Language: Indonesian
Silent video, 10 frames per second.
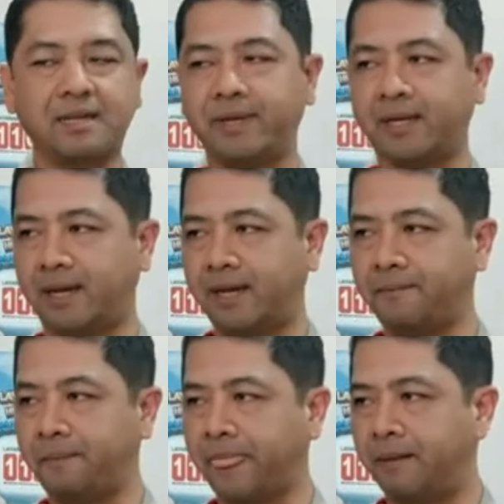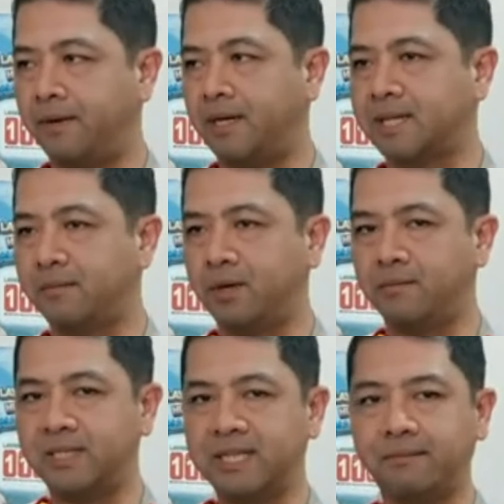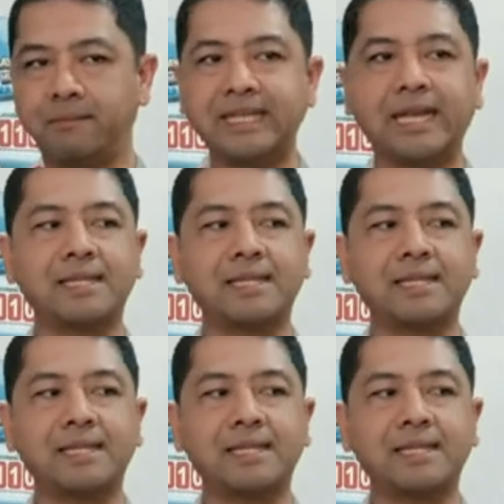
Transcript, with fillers: Arya mengatakan pihak keluarga Ella belum membuat